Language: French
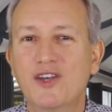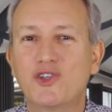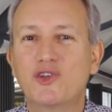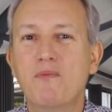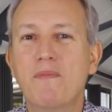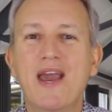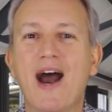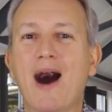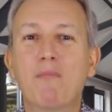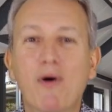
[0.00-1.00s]
se
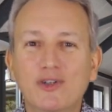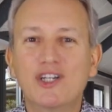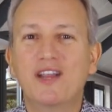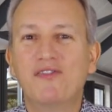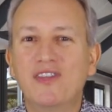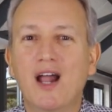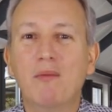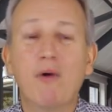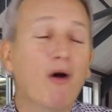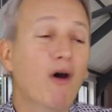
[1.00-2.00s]
met à manger
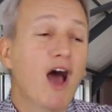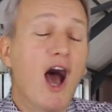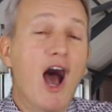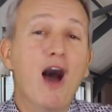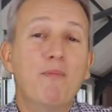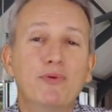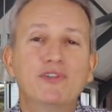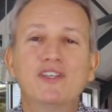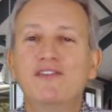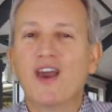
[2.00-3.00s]
finalement un
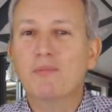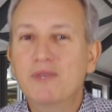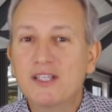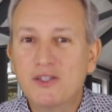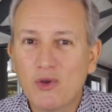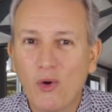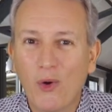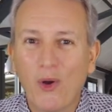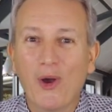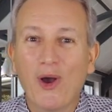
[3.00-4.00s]
petit
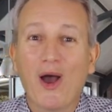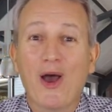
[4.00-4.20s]
vermisseau, euh,